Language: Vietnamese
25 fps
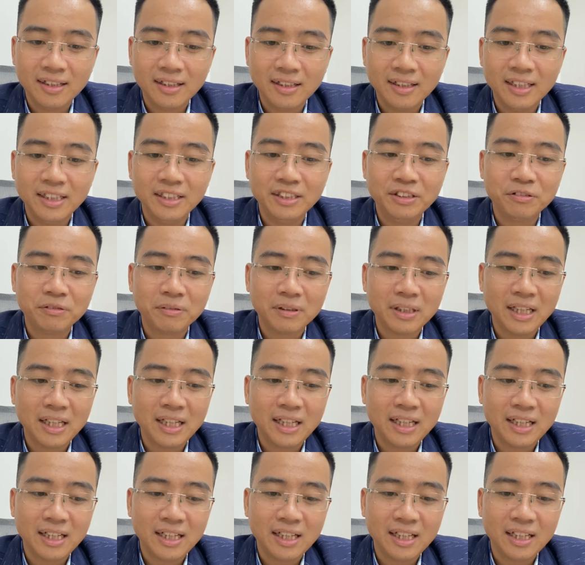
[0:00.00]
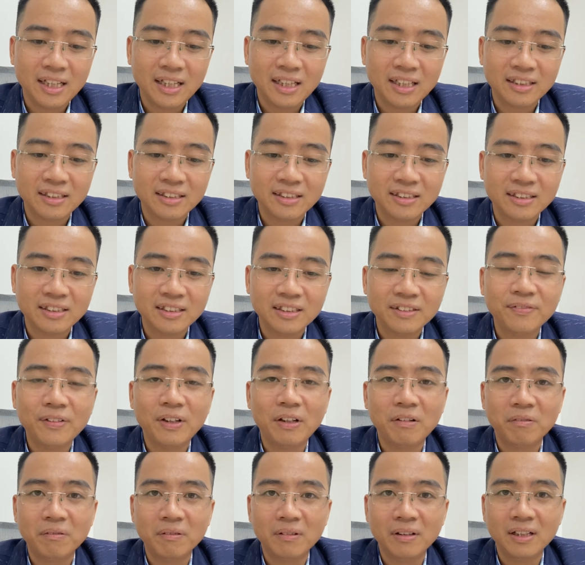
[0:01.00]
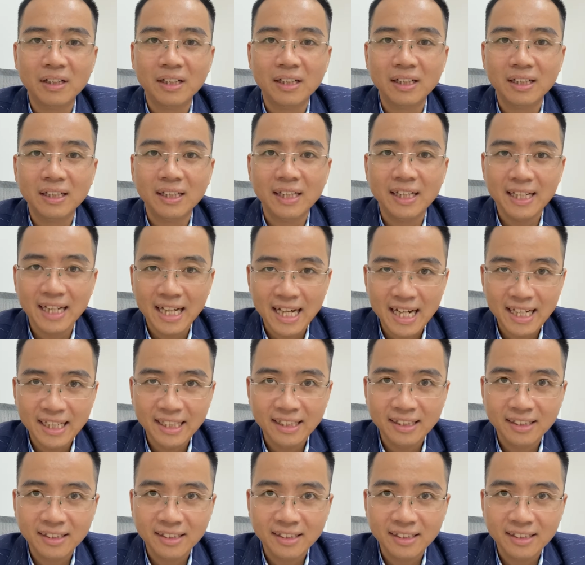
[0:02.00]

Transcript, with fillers: để chúng ta dự phòng lấy lãi